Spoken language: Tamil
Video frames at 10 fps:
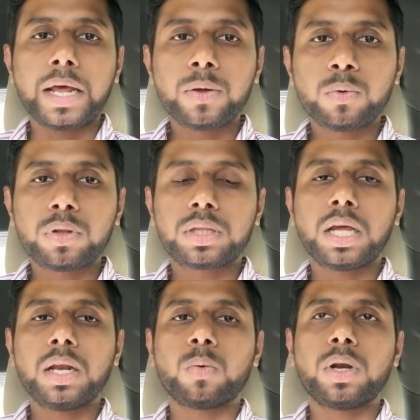
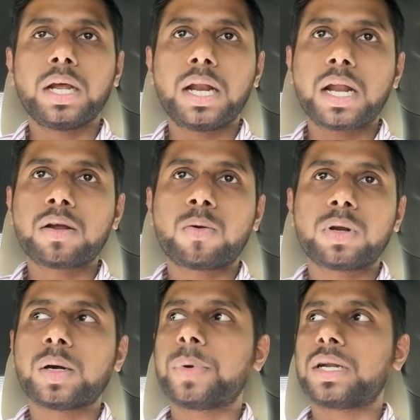அறிவுறுத்தல் உள்ள எல்லாருக்கும்
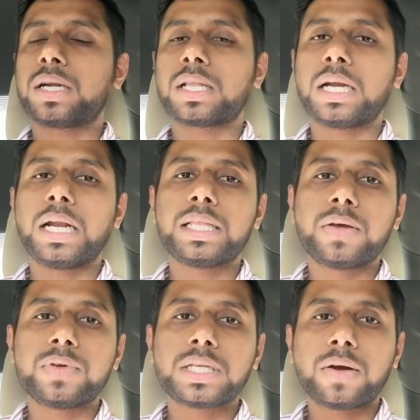கொடுக்கப்பட்டிருக்கிறதுனால
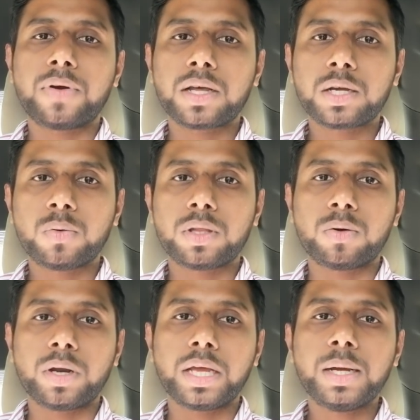இந்த விசா
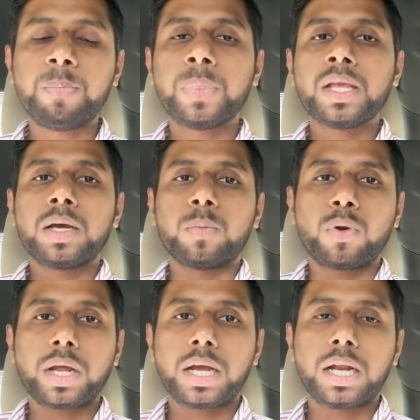வழங்குவதனுடைய
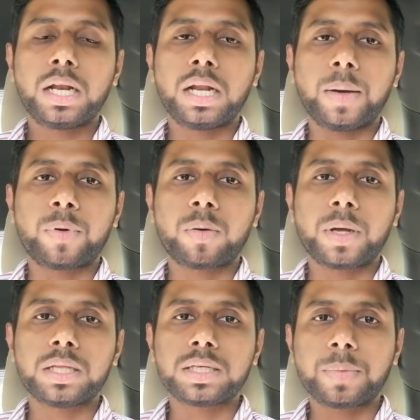முறைகள்
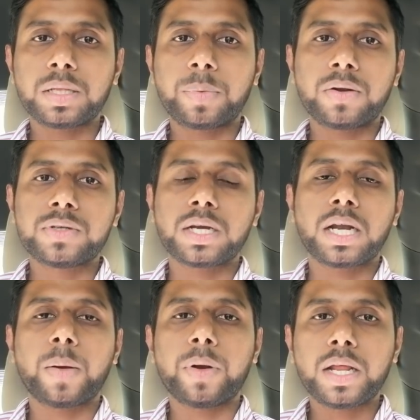அப்புறம் அது சம்மந்தப்பட்ட
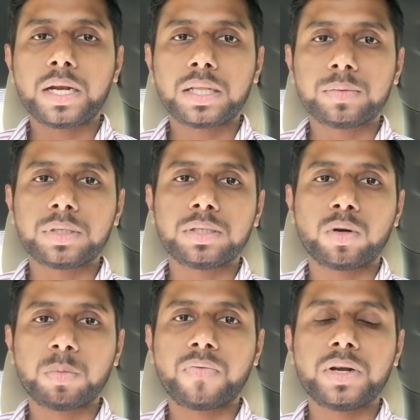விஷயங்கள்லாம் இடைநிறுத்தம் செஞ்சு
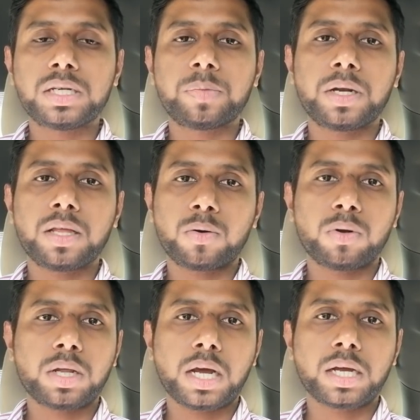ரொம்ப ஃபில்டர் பண்ணி தான்
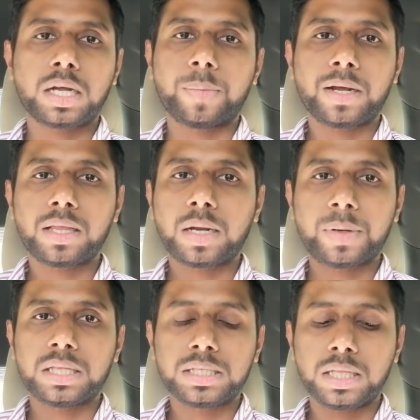கொடுக்குறாங்கிற மாதிரி தான்
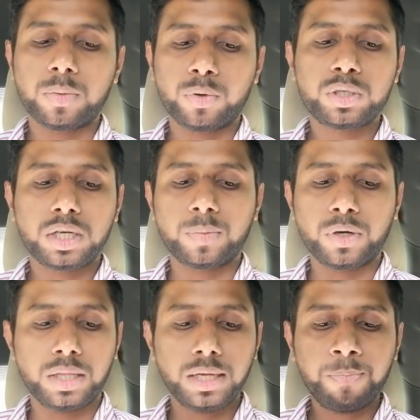நம்ம அந்த செய்தியை புரிஞ்சுக்க
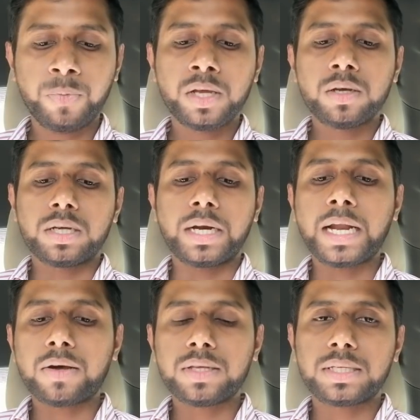முடியுது
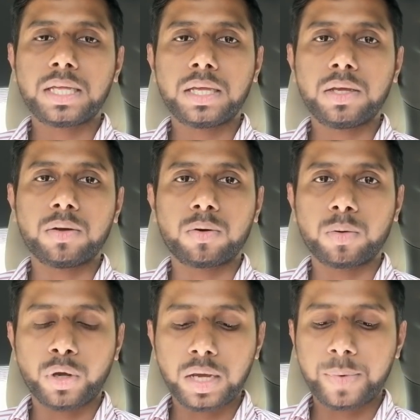ரெண்டாவது செய்தி ஒரு
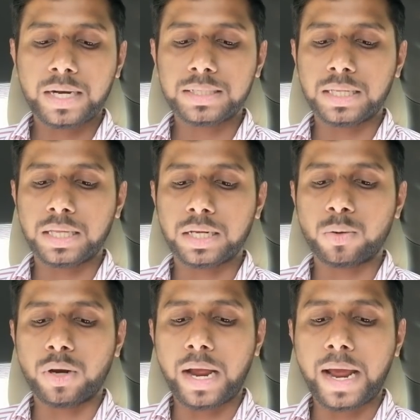முக்கியமான செய்தி
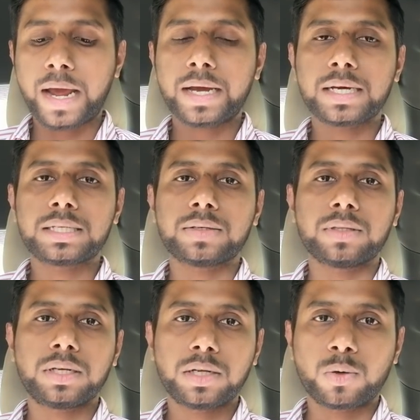இருக்குது ஒரு ஹேக்கர்ஸ்
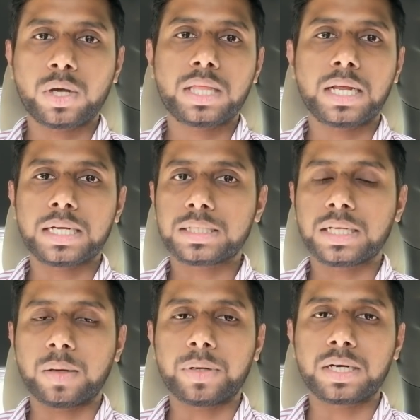வந்துட்டு குவைத்தில் அரசு
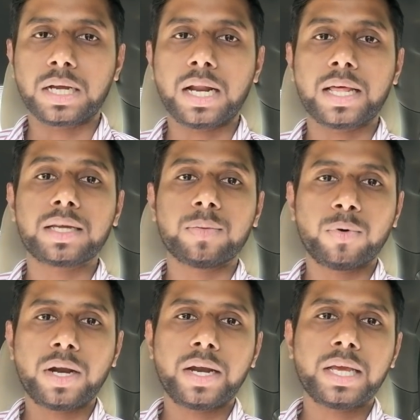செய்யப்பட்டிருக்கார் அதுக்கு
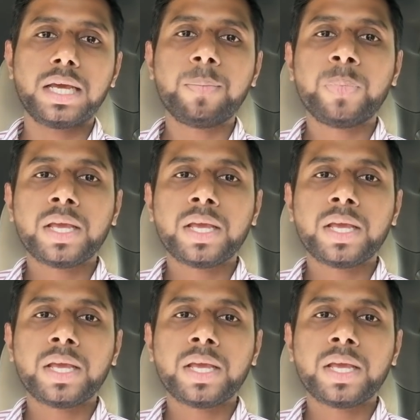முன்னாடியே